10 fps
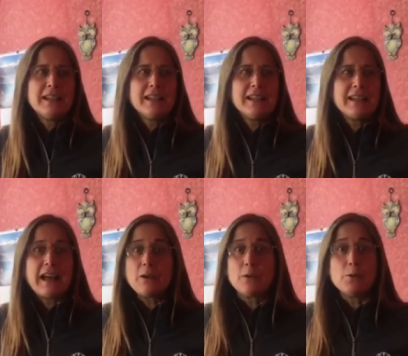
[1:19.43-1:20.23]
eh,
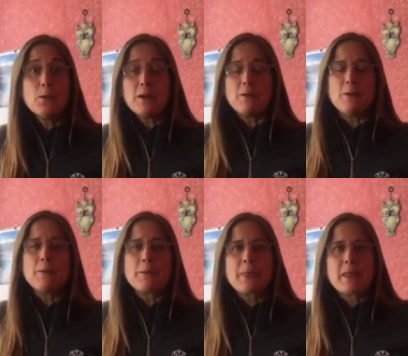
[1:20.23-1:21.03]
algo nuevo
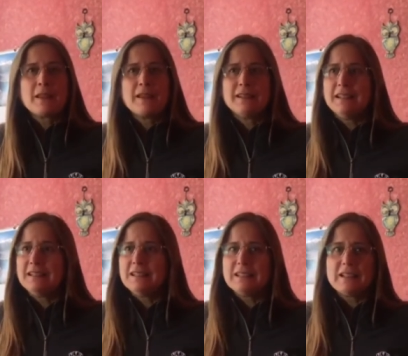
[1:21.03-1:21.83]
en
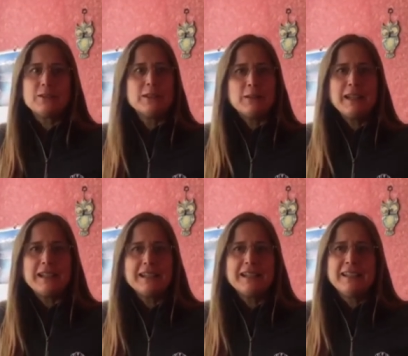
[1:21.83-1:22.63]
distintos
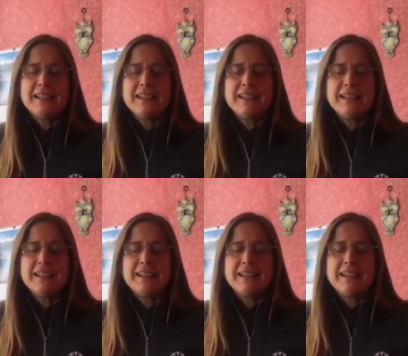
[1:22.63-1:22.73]
niveles,